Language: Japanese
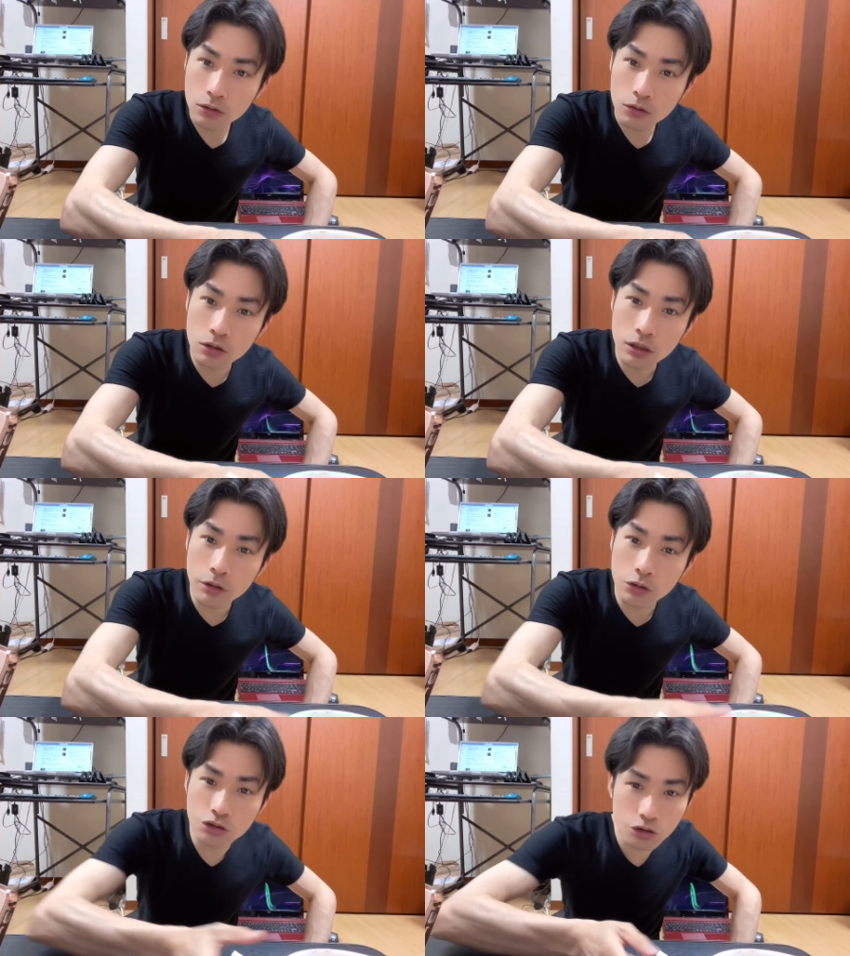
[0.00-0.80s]
今回
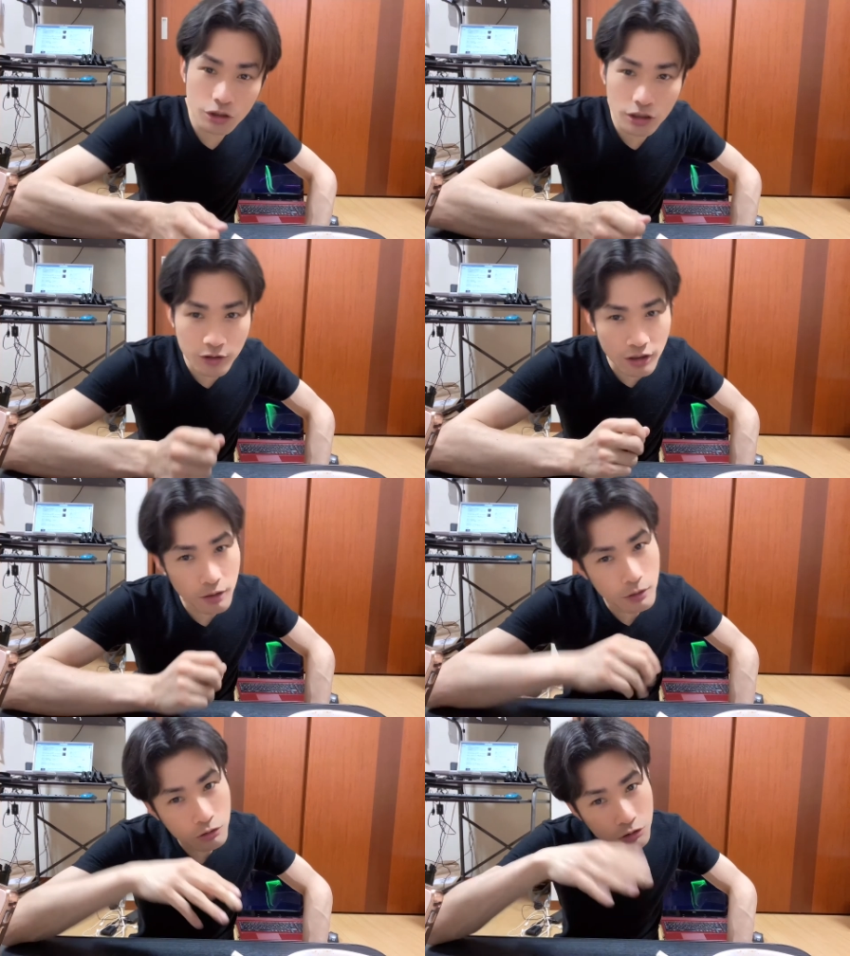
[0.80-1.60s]
はご視聴いただきまして、
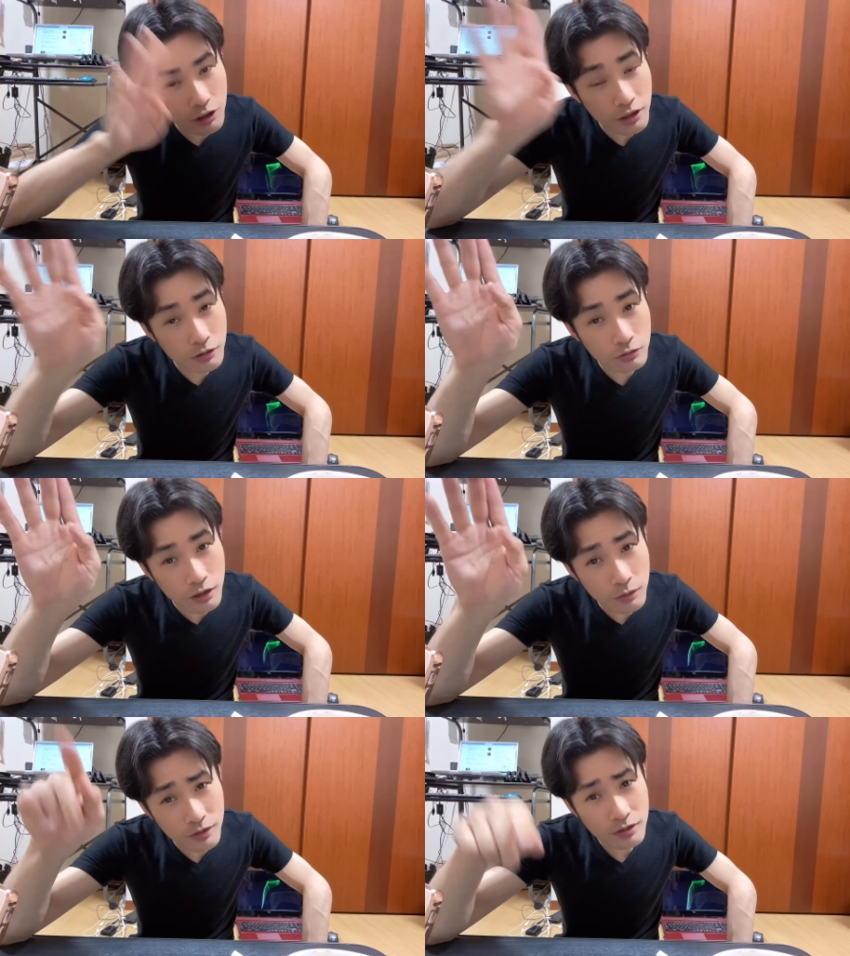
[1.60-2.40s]
誠にありがとうござ
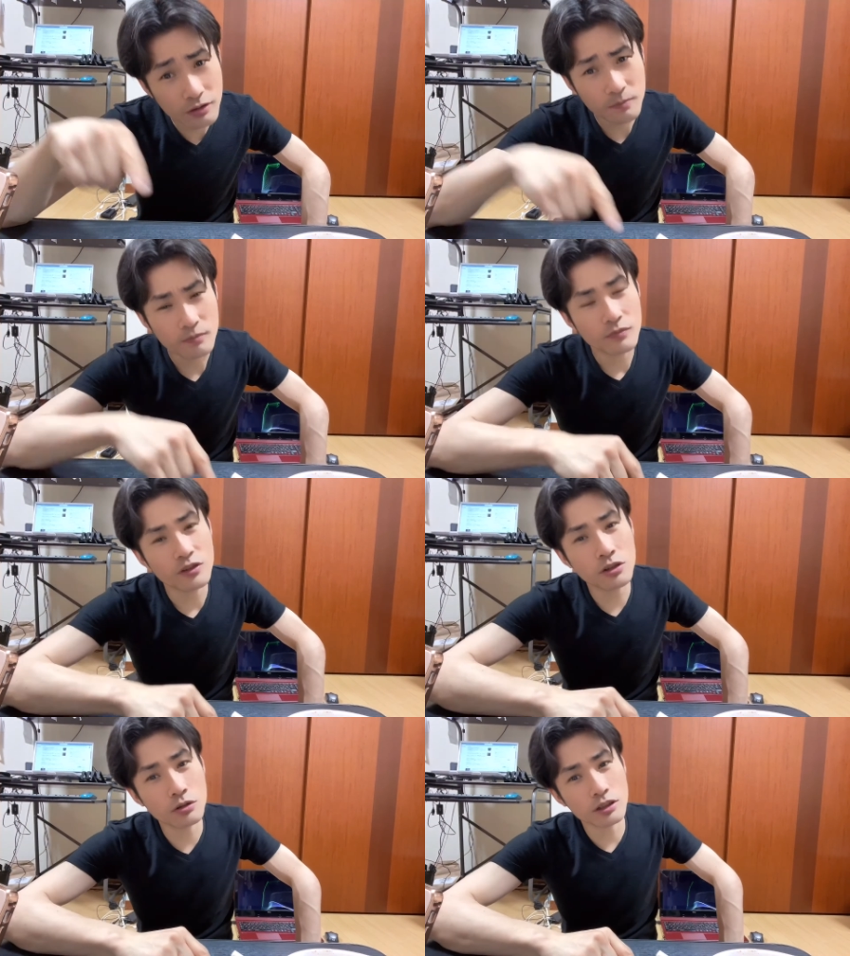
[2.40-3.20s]
います。
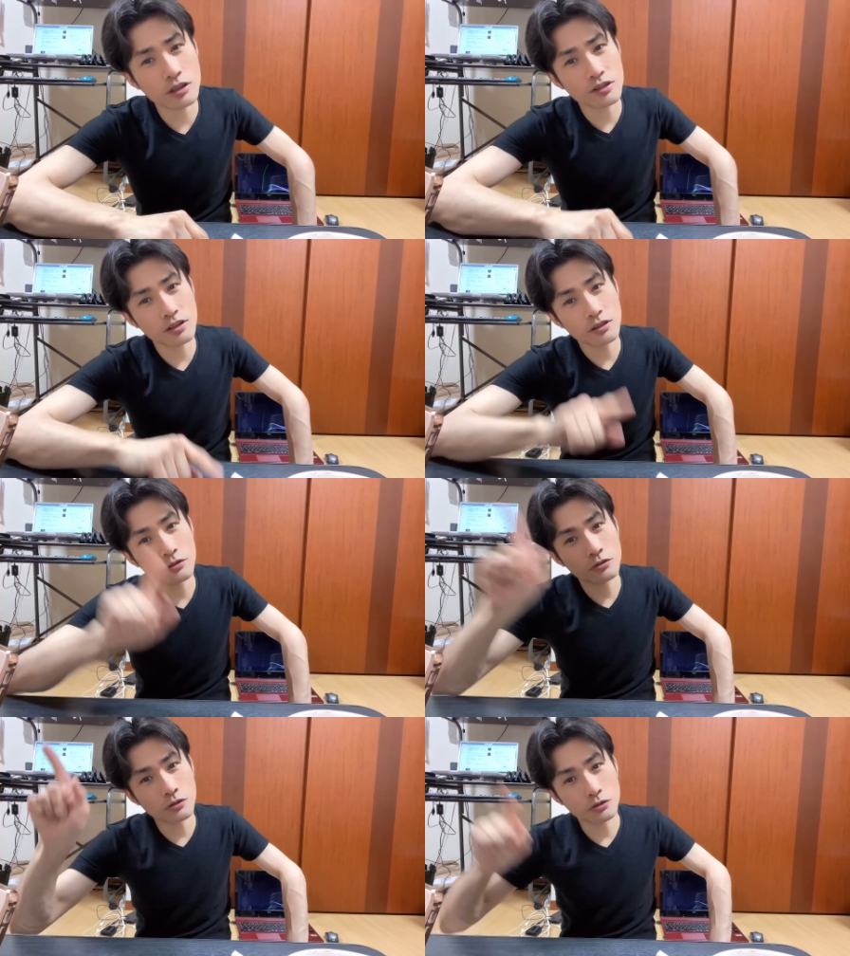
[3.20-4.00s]
ぜひよかったらチャンネル
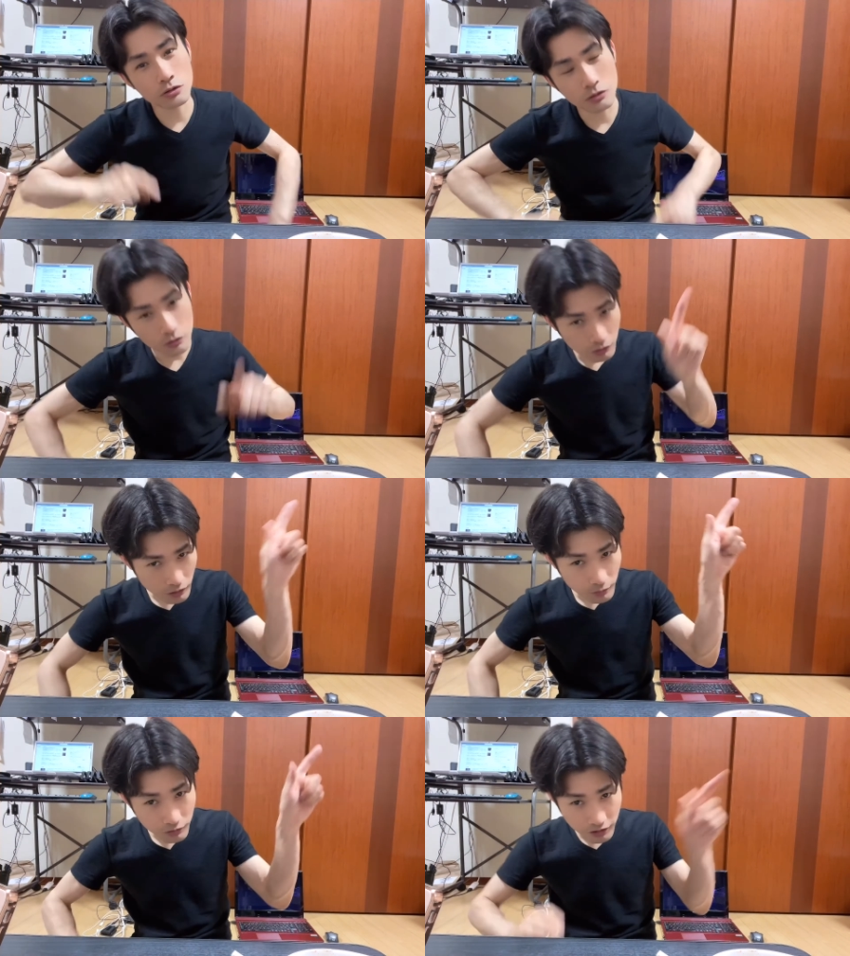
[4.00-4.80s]
登録と高評
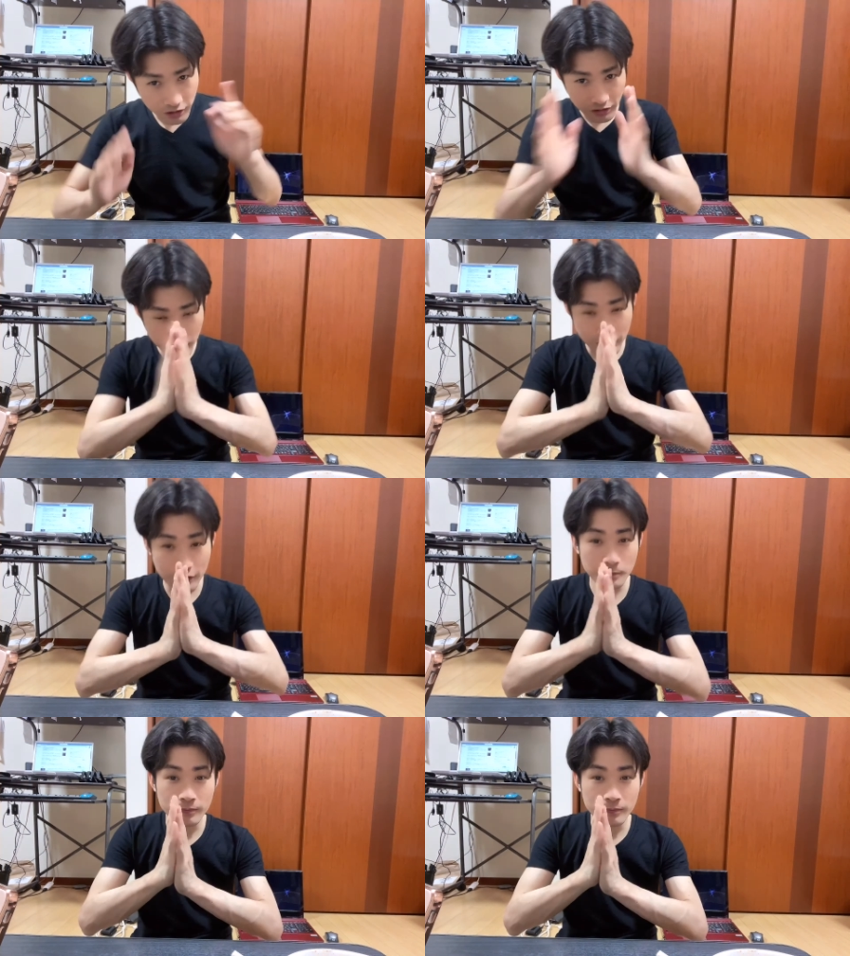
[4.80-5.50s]
価もお願いします。